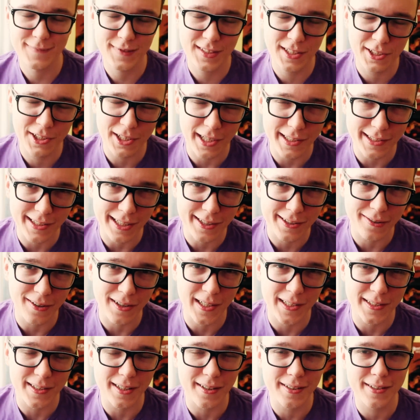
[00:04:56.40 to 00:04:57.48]
Dzisiaj tak
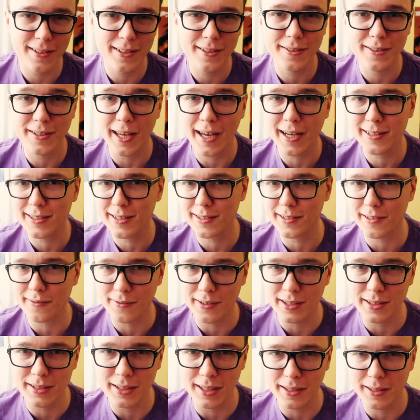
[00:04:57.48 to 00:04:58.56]
trochę technicznie, jak chcecie
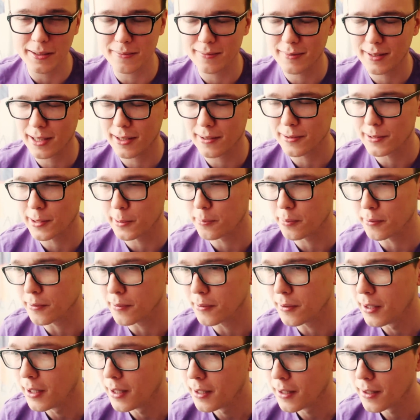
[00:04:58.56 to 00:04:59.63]
więcej tego typu
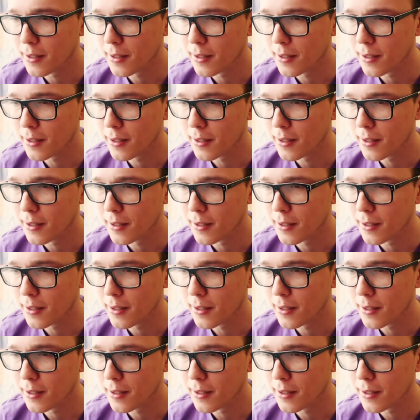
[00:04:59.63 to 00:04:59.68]
typu